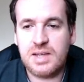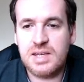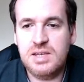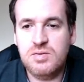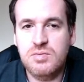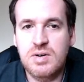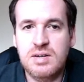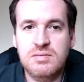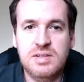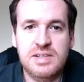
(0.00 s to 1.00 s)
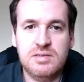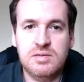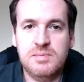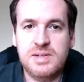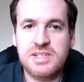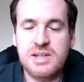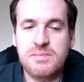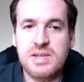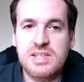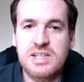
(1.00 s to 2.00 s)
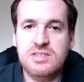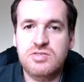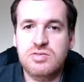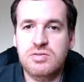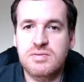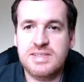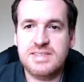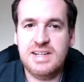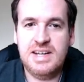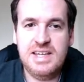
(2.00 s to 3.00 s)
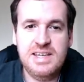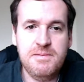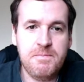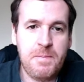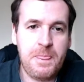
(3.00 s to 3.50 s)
que o Angular automaticamente ele adicionou essa linha